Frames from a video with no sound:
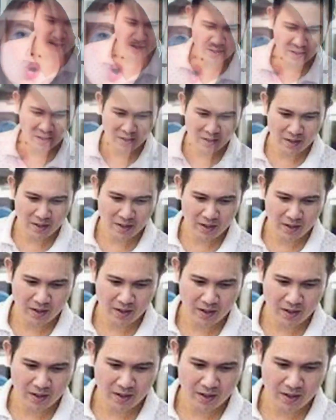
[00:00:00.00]
hôm
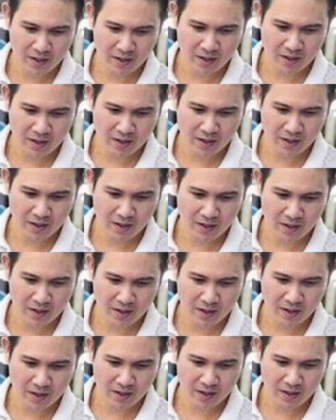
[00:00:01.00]
29 tháng 8,
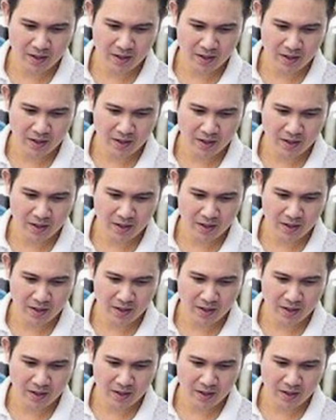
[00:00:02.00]
Bộ Công an Việt Nam công bố